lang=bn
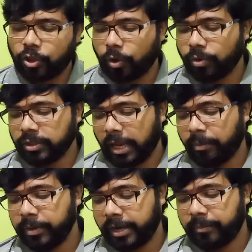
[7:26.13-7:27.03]
তখন
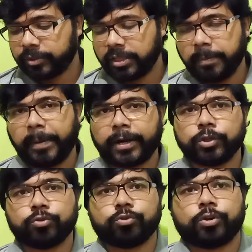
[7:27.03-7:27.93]
থার্মোমিটারের মধ্যে দিয়ে
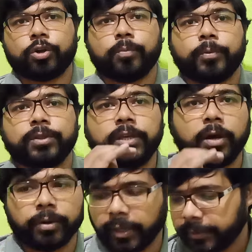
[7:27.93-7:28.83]
পারদ সূত্রটা ওপর
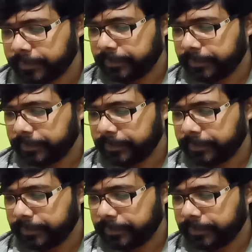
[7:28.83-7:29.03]
দিকে ওঠে